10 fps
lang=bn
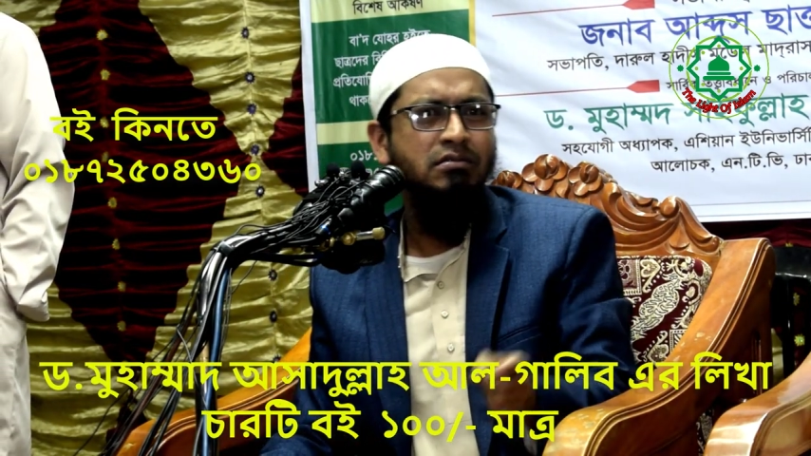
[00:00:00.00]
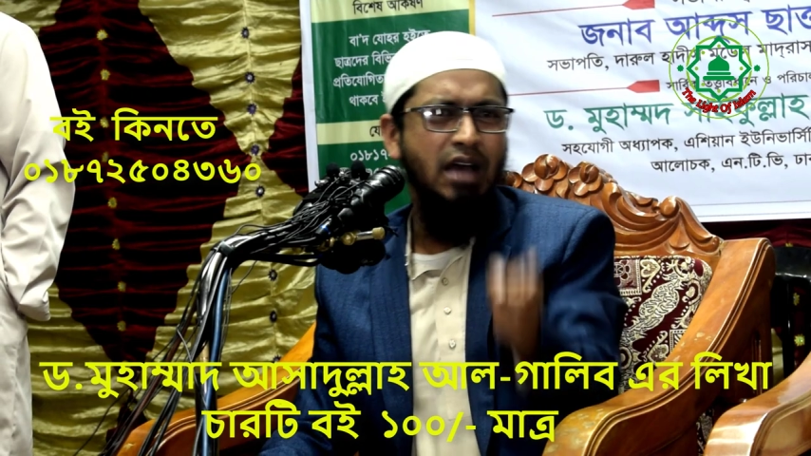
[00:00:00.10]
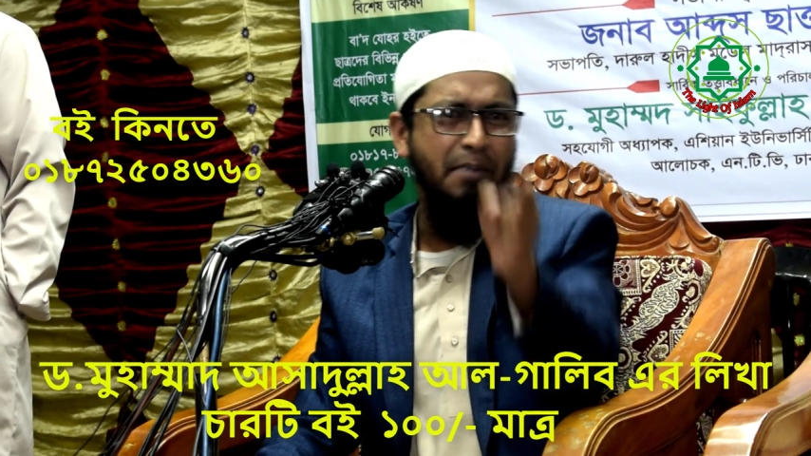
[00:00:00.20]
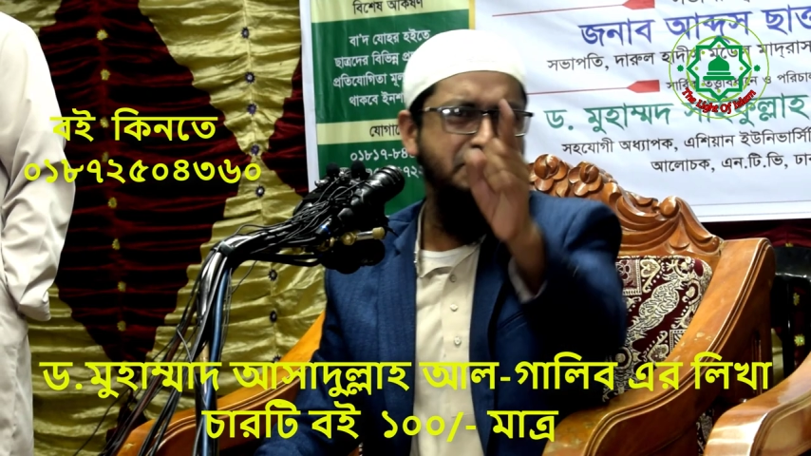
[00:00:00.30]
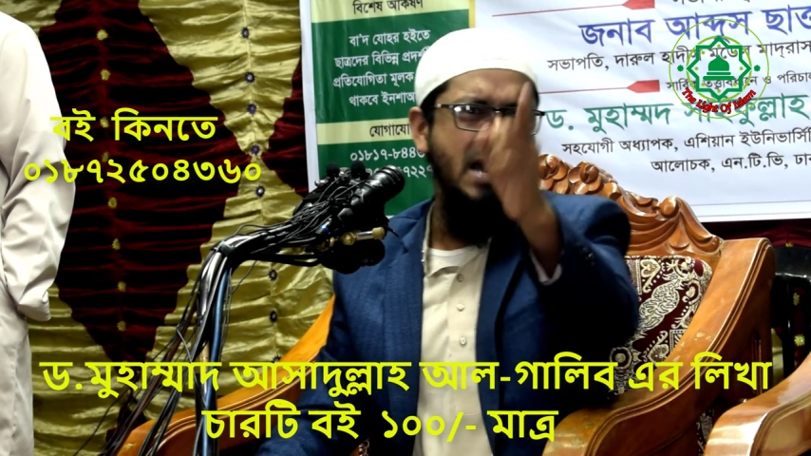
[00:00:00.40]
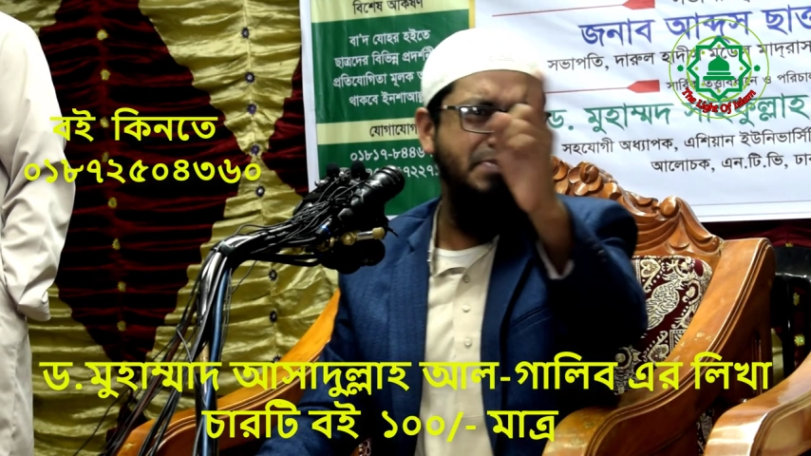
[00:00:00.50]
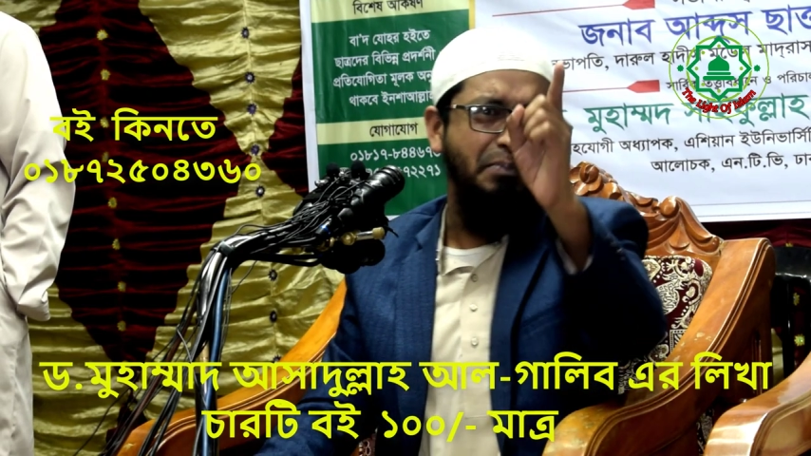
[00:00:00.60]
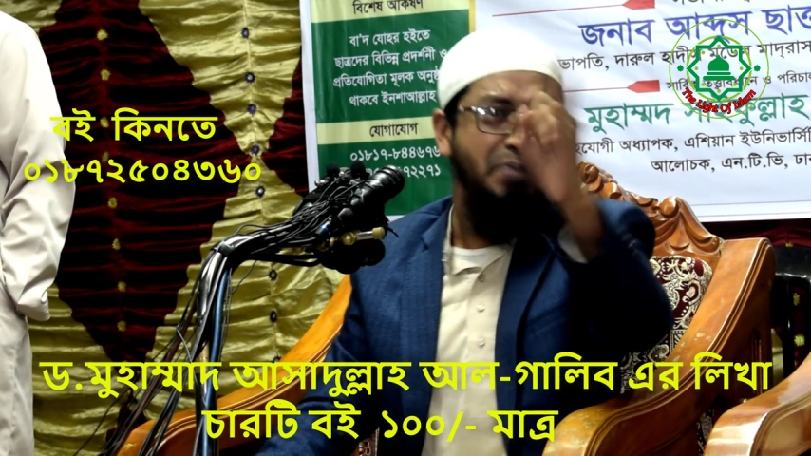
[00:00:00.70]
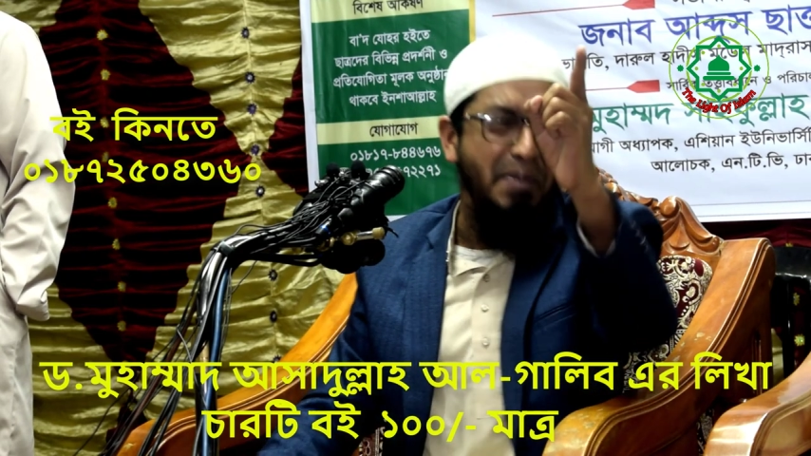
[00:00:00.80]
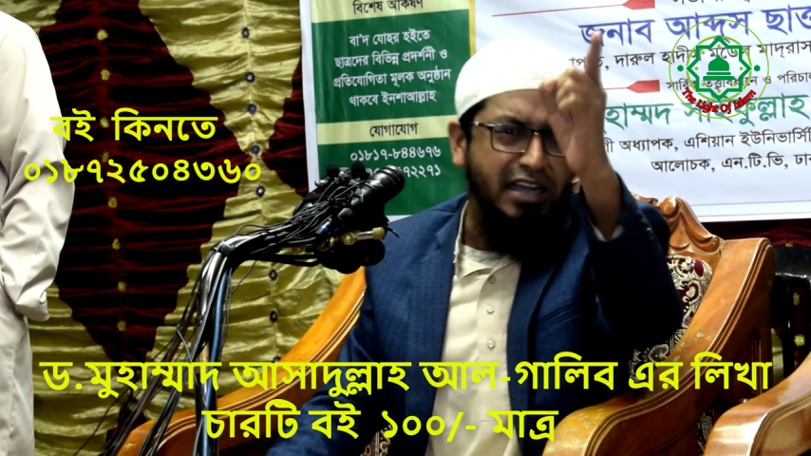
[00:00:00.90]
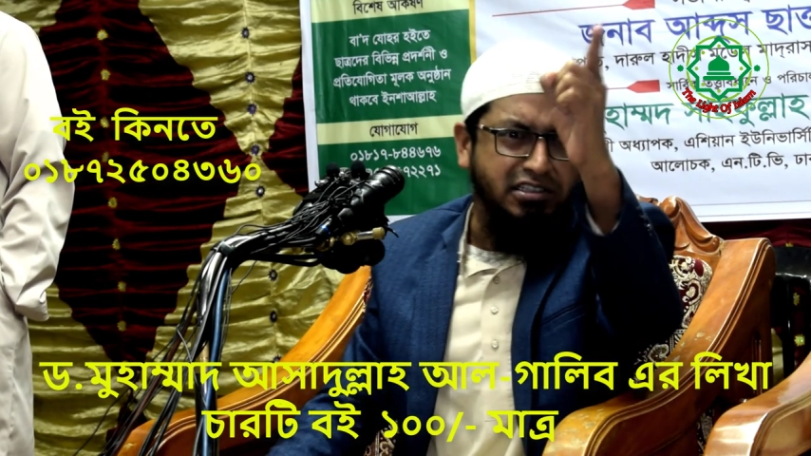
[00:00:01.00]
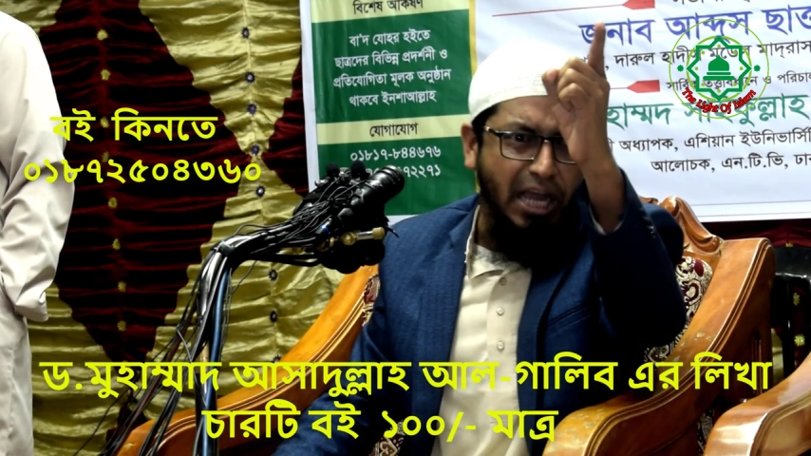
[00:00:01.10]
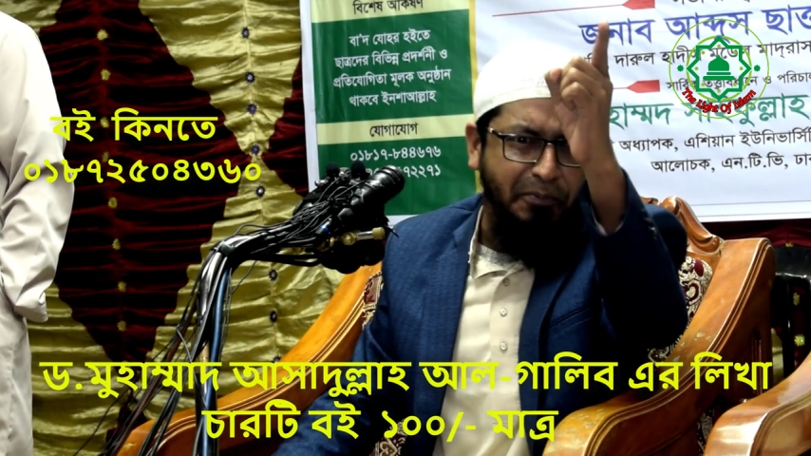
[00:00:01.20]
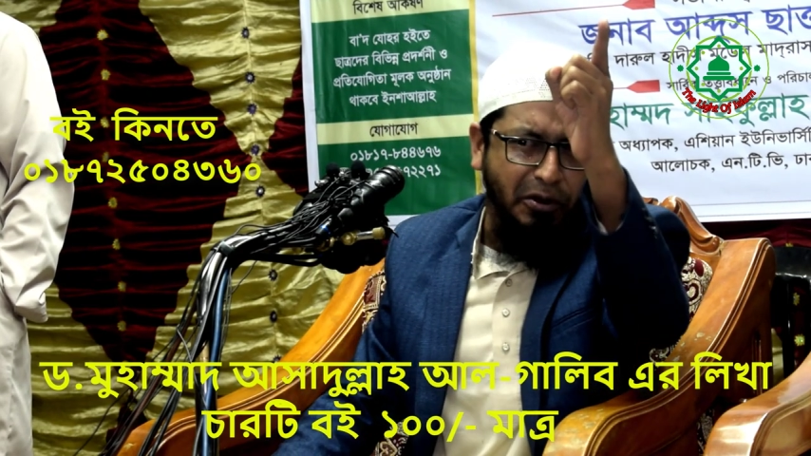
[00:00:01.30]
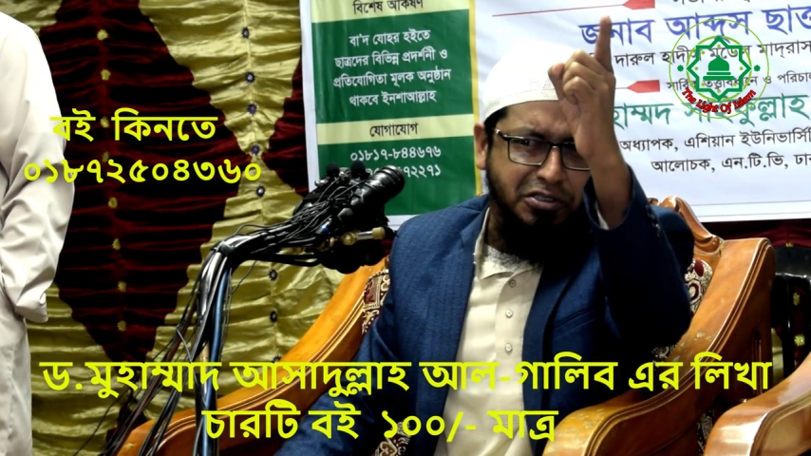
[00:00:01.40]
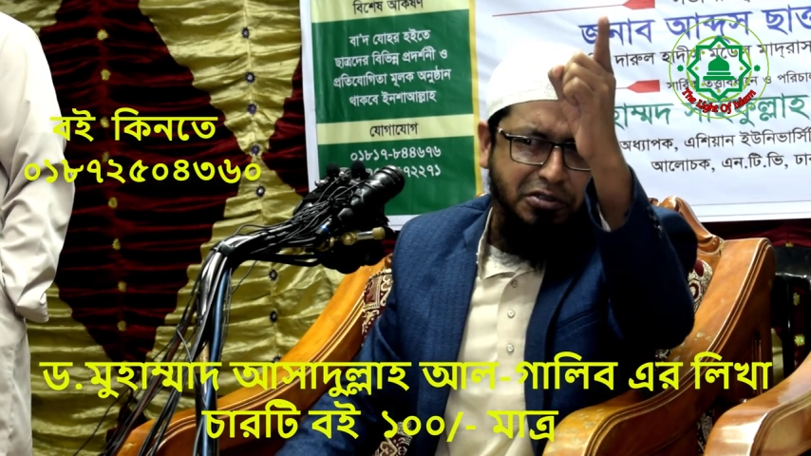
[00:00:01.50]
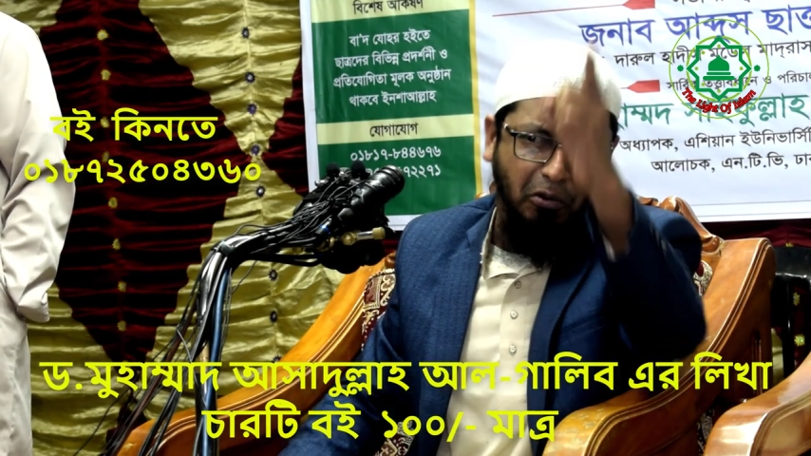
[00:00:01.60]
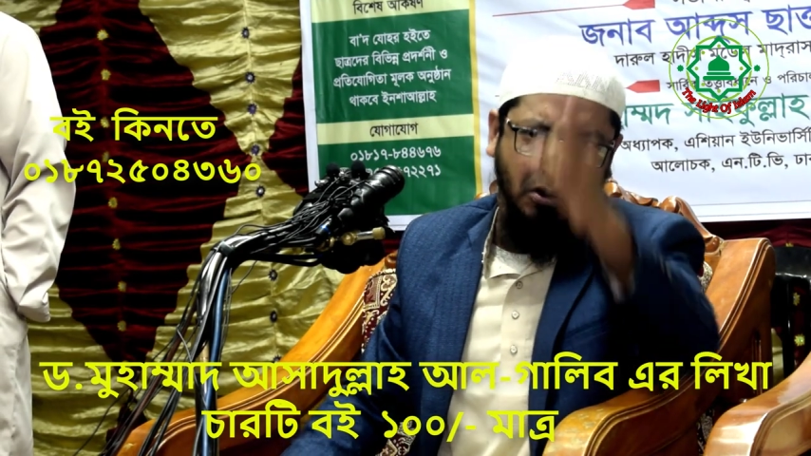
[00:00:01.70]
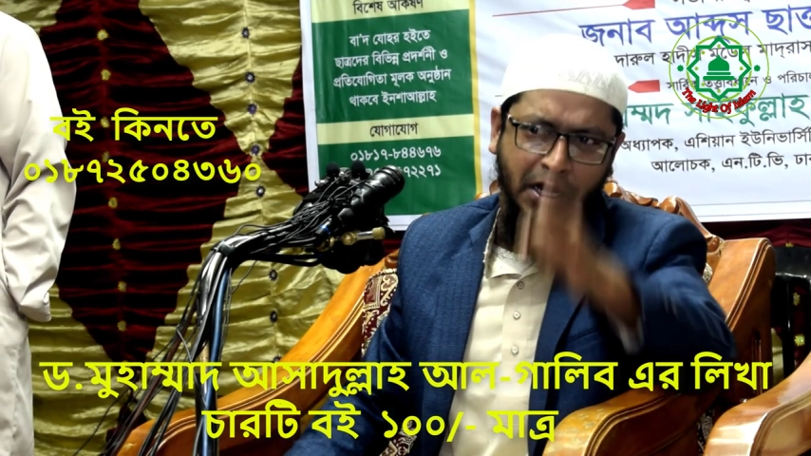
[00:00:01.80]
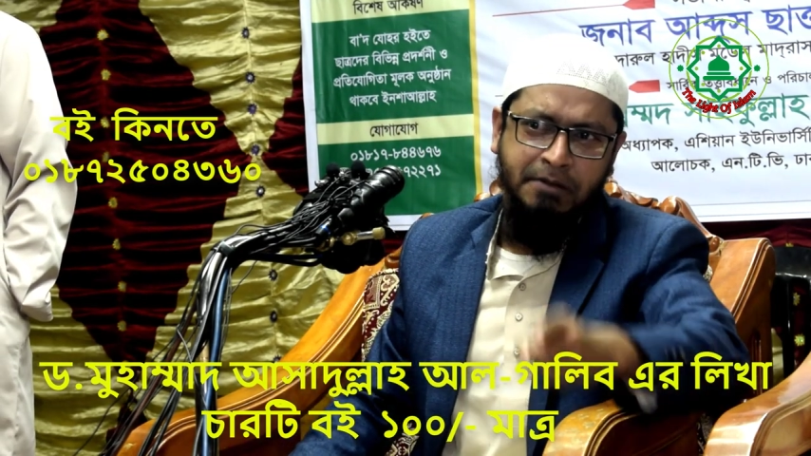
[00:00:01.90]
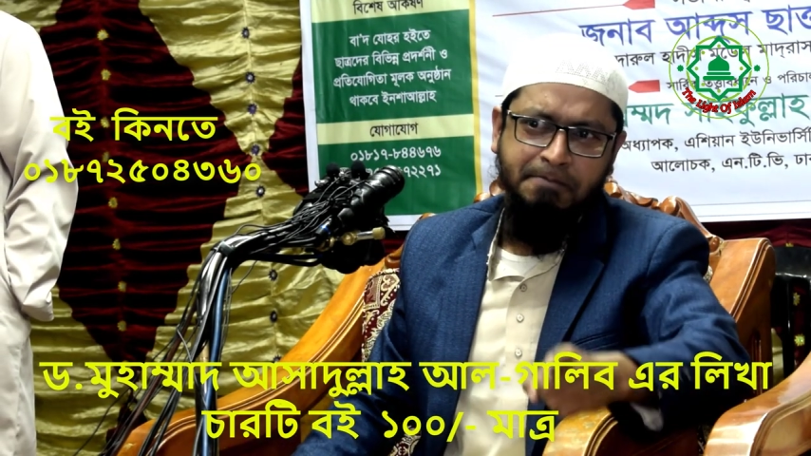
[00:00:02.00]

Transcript: আপনি আপনার বিবেককে প্রশ্ন করেন